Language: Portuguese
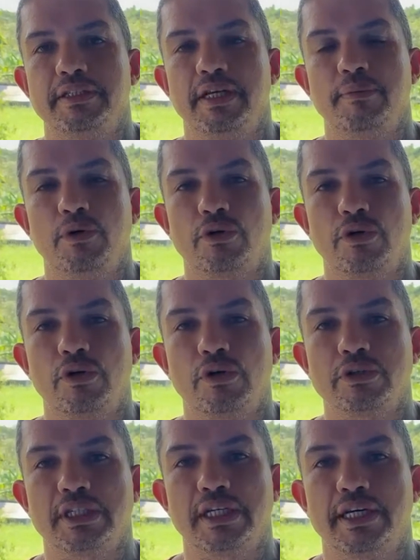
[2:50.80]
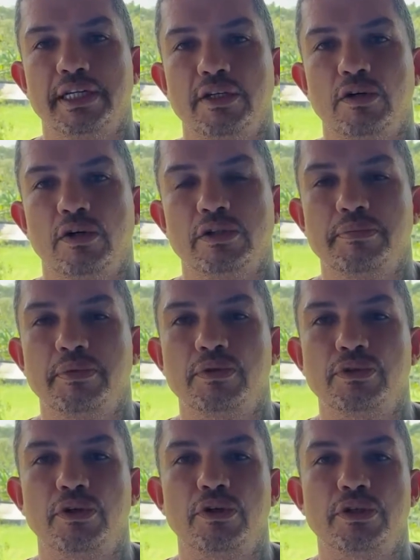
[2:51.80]
amorosa, carinhosa e
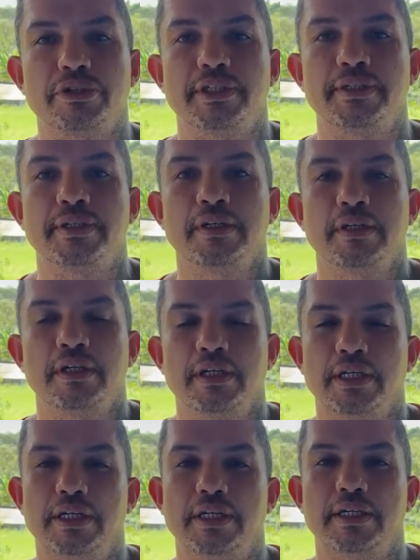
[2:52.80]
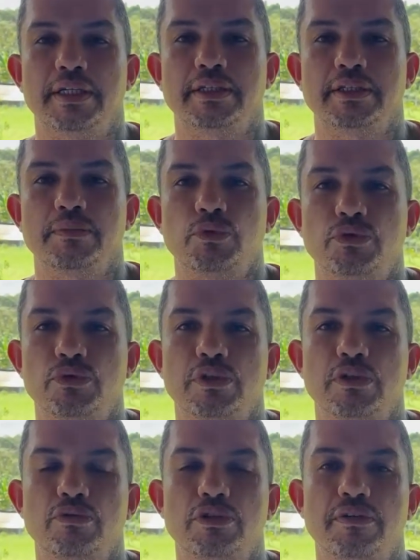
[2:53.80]
bondosa. É, muitos
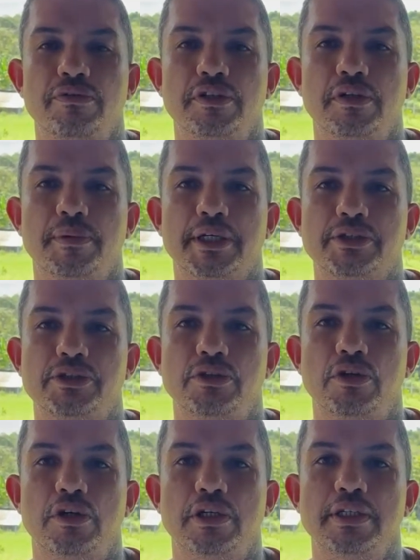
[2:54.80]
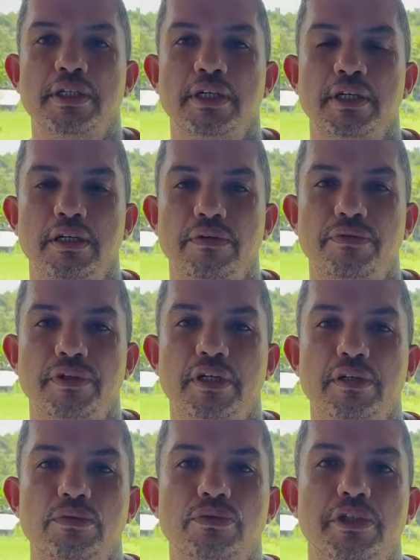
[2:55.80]
anos de vida para a senhora e fica
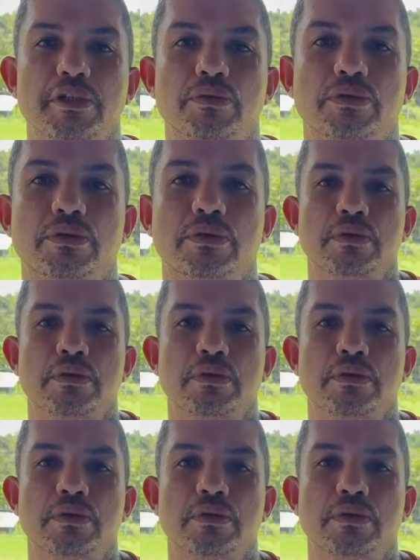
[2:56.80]
com Deus.